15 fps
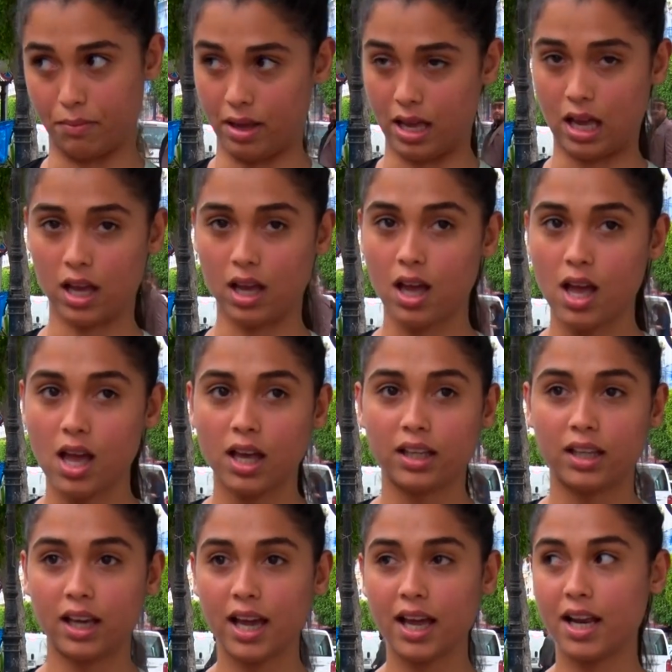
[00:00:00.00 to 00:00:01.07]
باهي
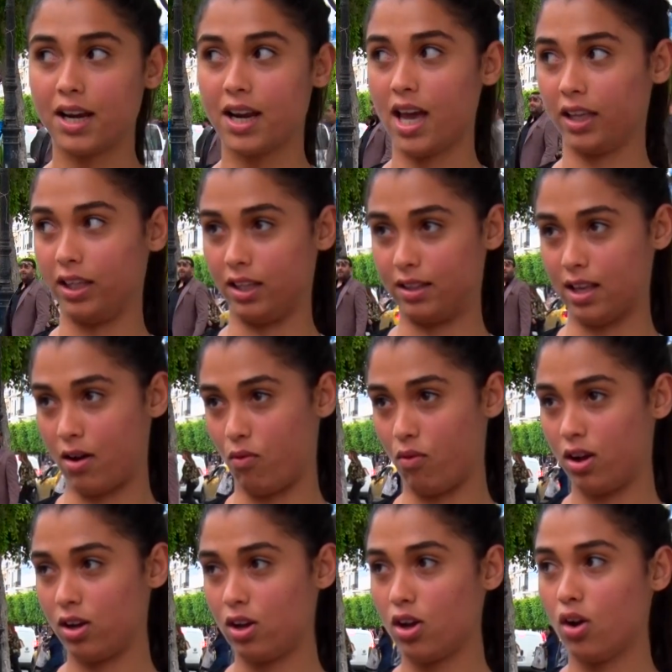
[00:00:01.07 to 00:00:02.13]
كي أنا نحكي
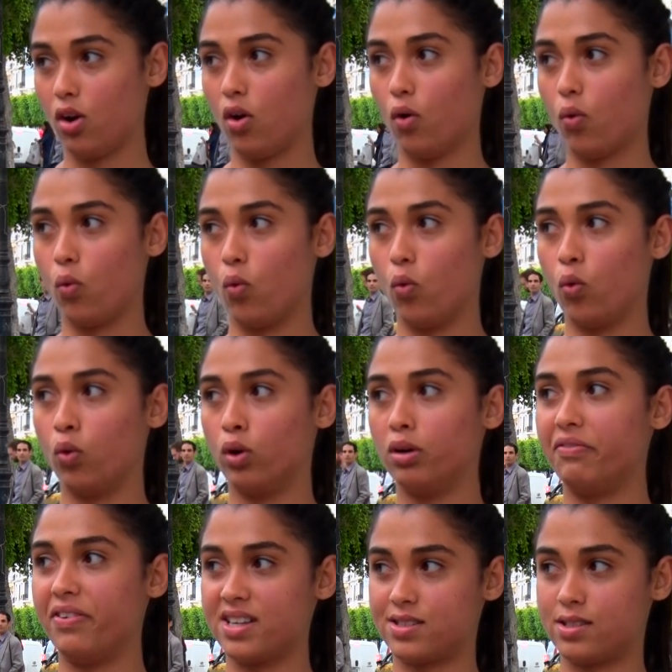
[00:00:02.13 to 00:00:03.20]
توا
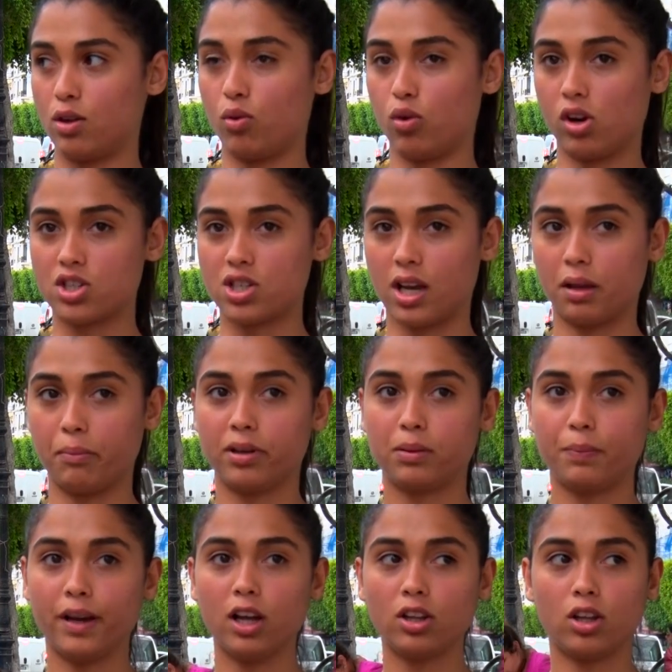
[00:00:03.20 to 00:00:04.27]
ونفسر وكل شيء
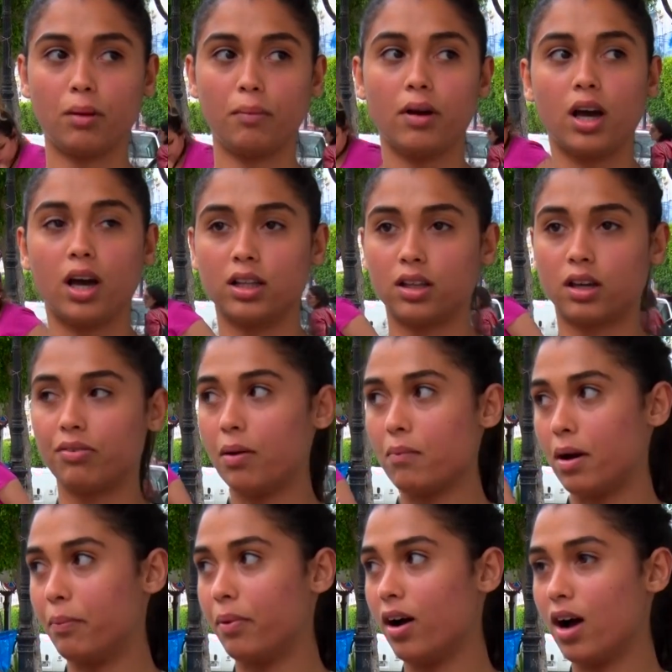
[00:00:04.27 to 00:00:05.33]
بطبيعتهم خاطر
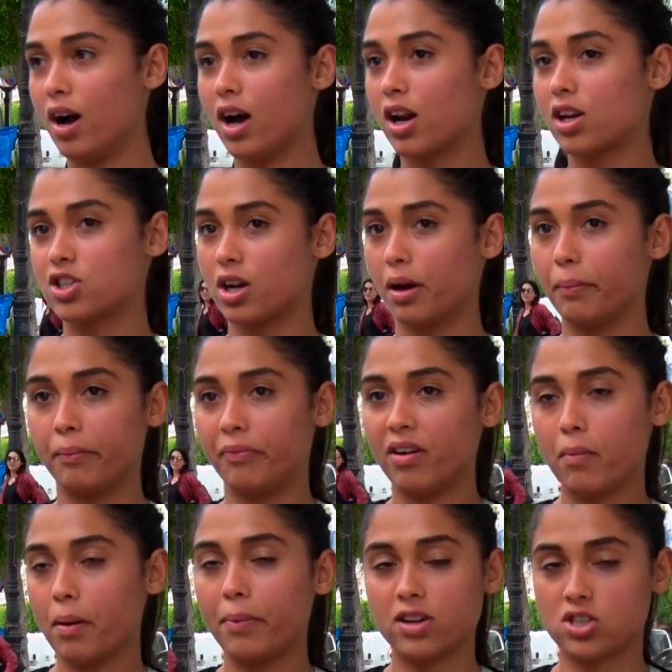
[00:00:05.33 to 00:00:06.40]
فما برشا
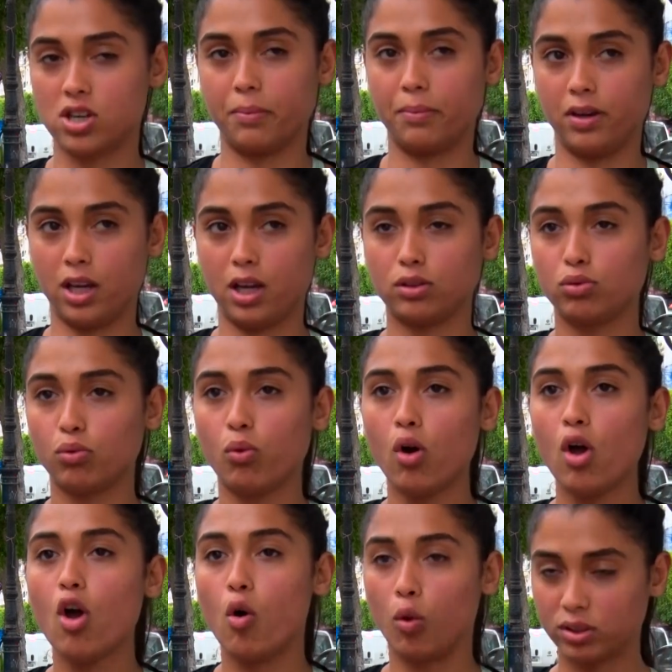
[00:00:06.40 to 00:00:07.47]
فما برشا بنات
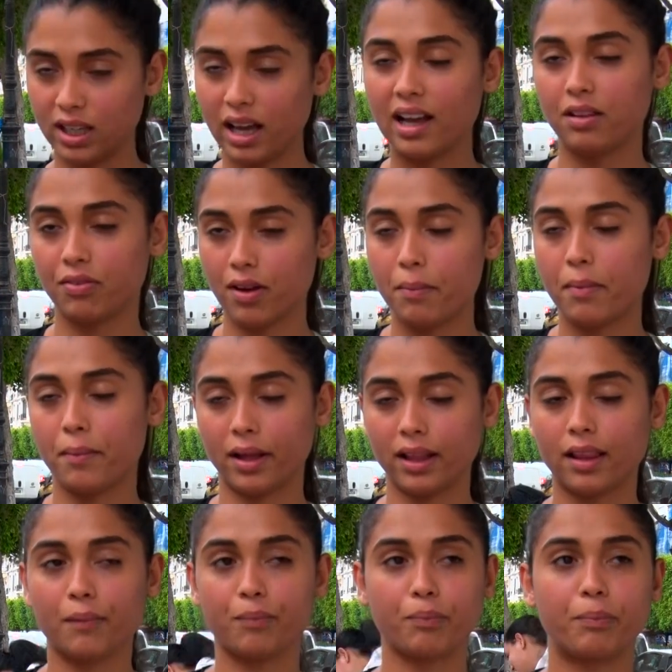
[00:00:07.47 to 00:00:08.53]
وساعات فما
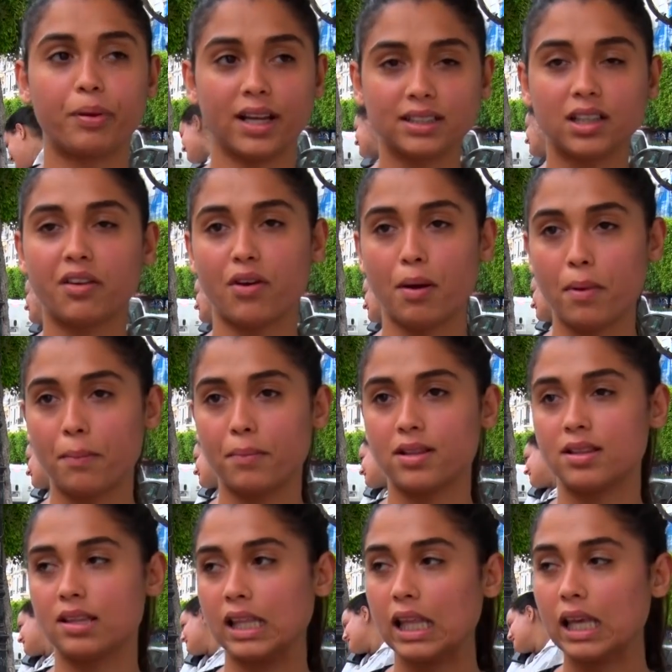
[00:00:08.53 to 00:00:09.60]
معناتها بريسك فما
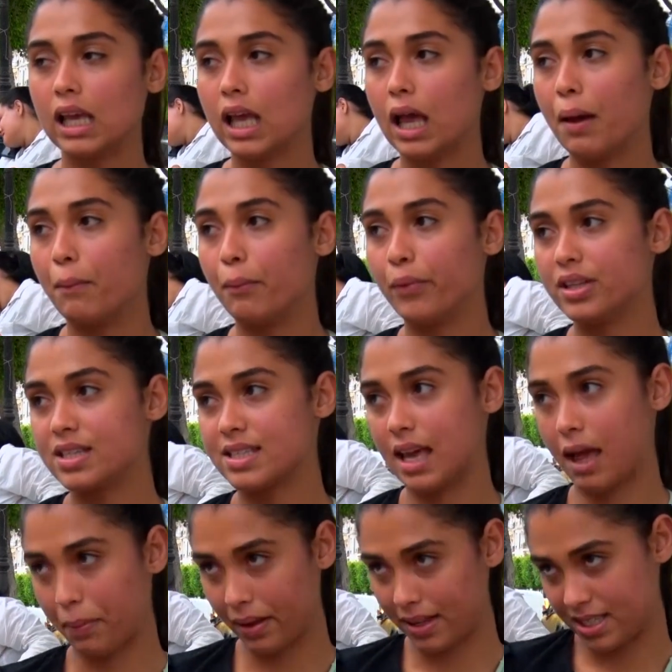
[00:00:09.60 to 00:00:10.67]
من من
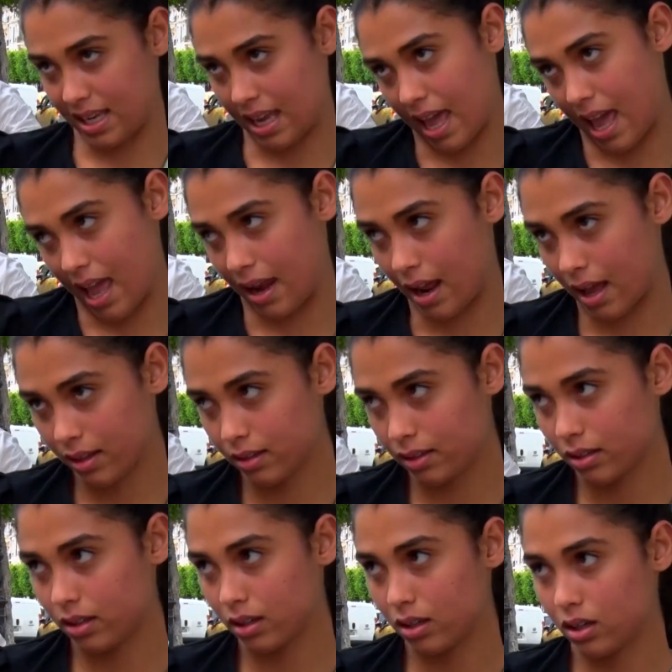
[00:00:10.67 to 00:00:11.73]
صاحباتي انا
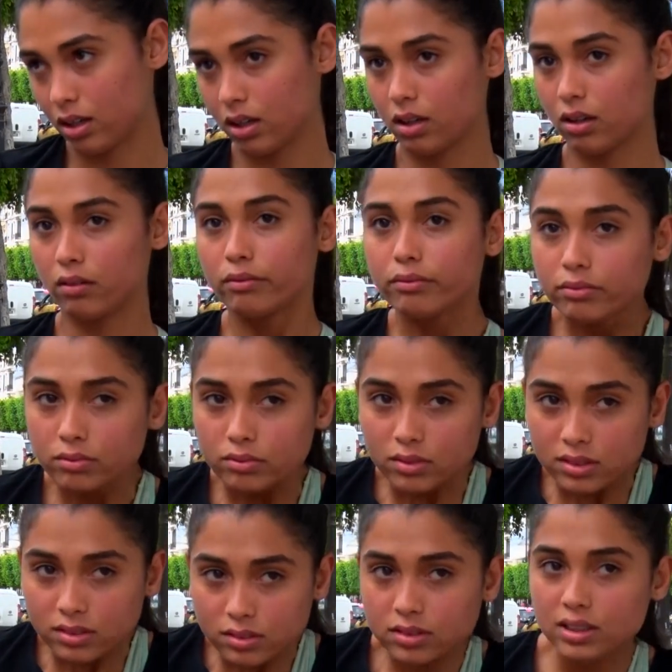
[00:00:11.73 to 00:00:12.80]

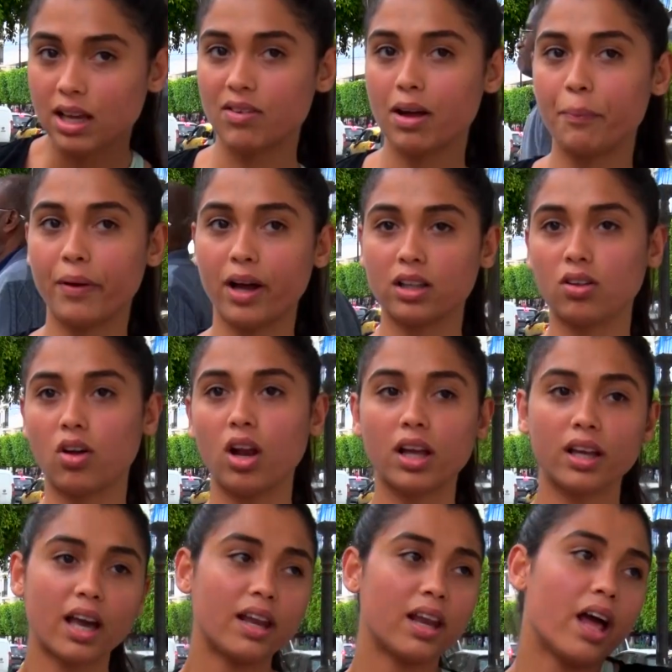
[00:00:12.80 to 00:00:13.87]
سافا با تقول
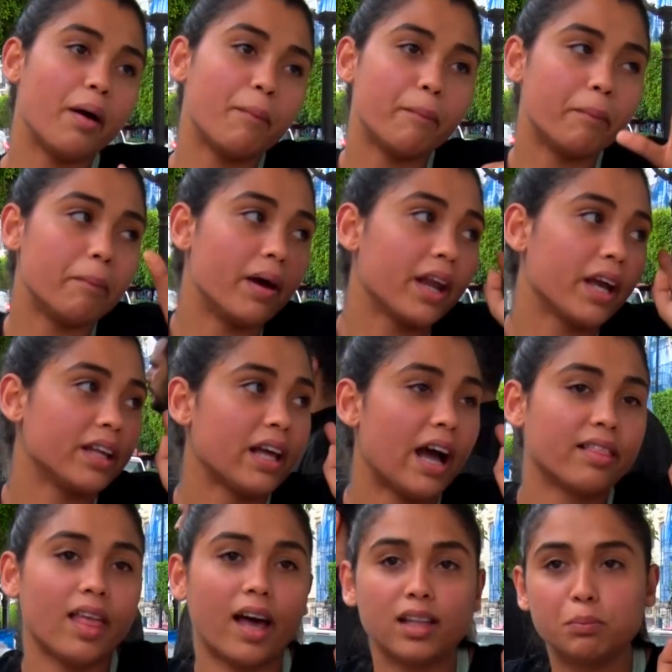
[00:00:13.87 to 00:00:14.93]
لك انا ما لقيت
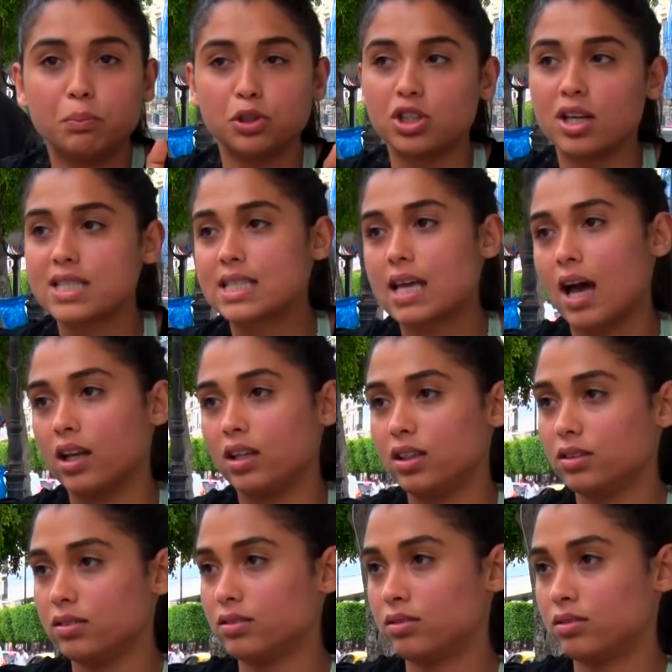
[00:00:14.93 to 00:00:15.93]
حتى حد باش ينصحني